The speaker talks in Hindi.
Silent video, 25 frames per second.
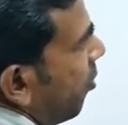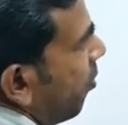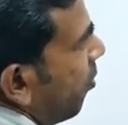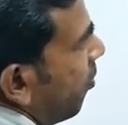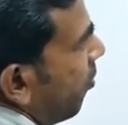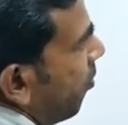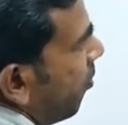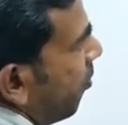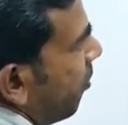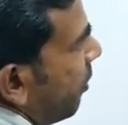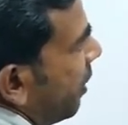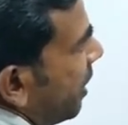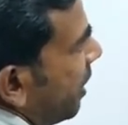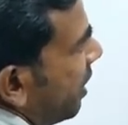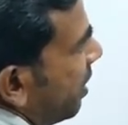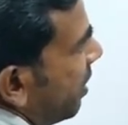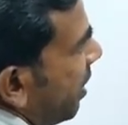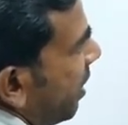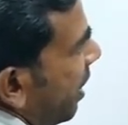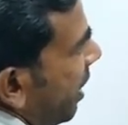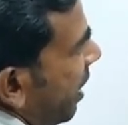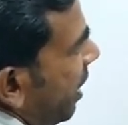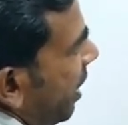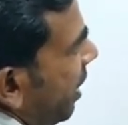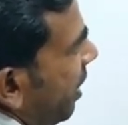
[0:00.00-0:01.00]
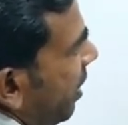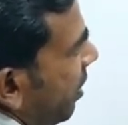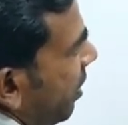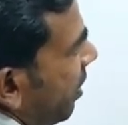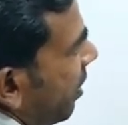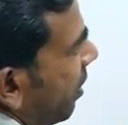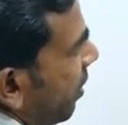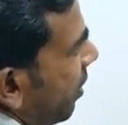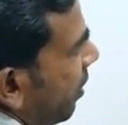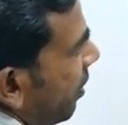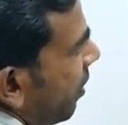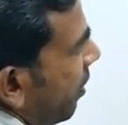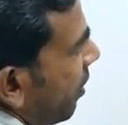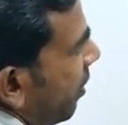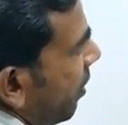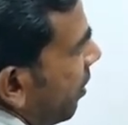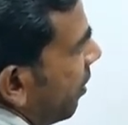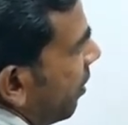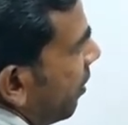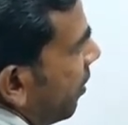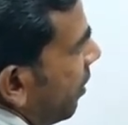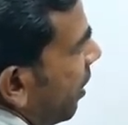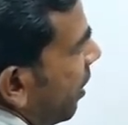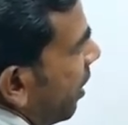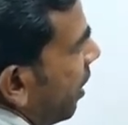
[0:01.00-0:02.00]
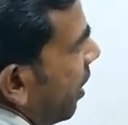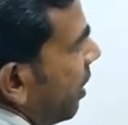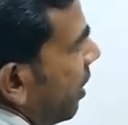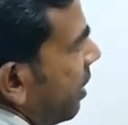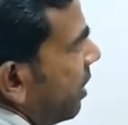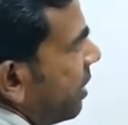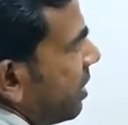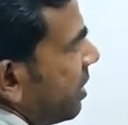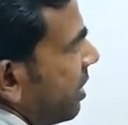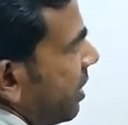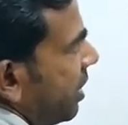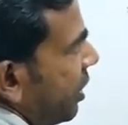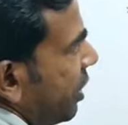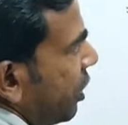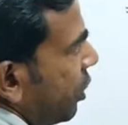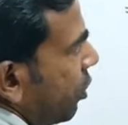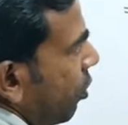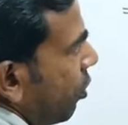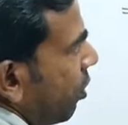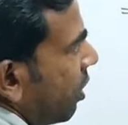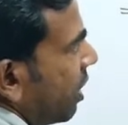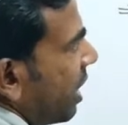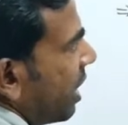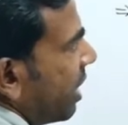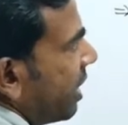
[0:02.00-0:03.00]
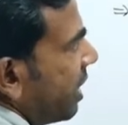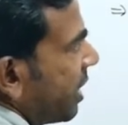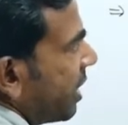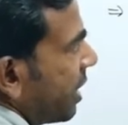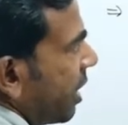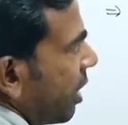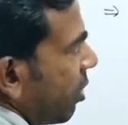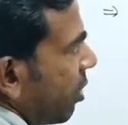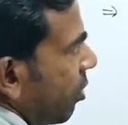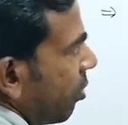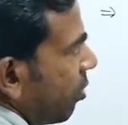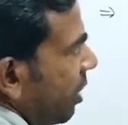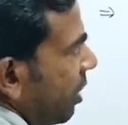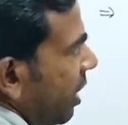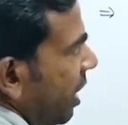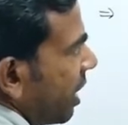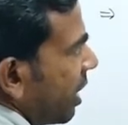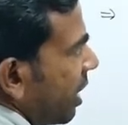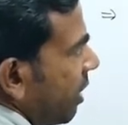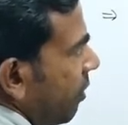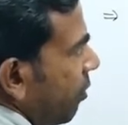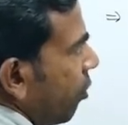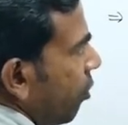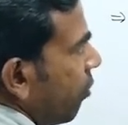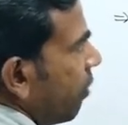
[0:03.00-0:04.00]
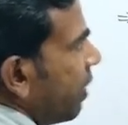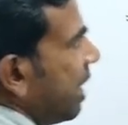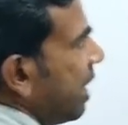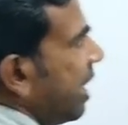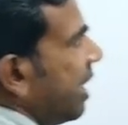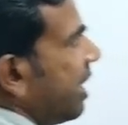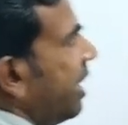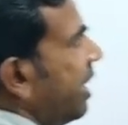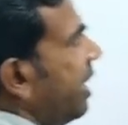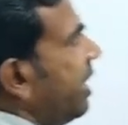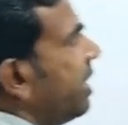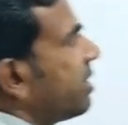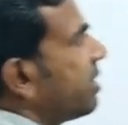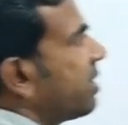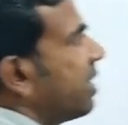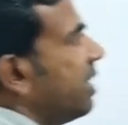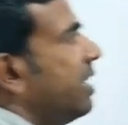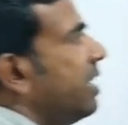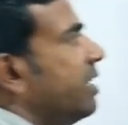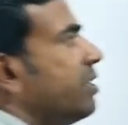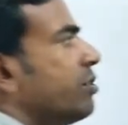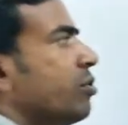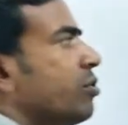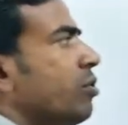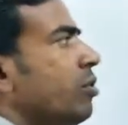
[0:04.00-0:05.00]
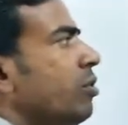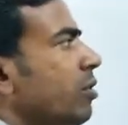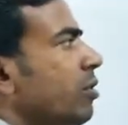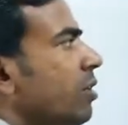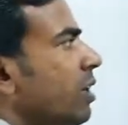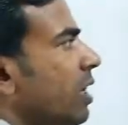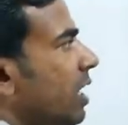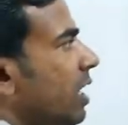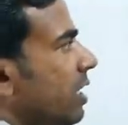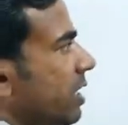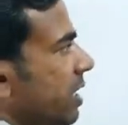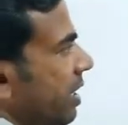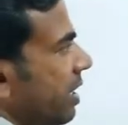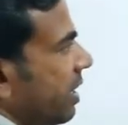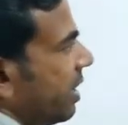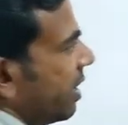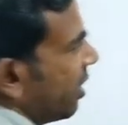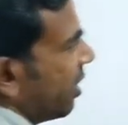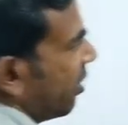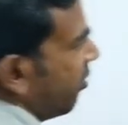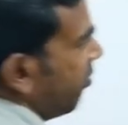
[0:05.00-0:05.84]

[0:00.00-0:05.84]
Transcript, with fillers: मिथे नल इस ई e को हटा देंगे क्योंकि आगे वोवल आ रहा है इसलिए इसको हटा देंगे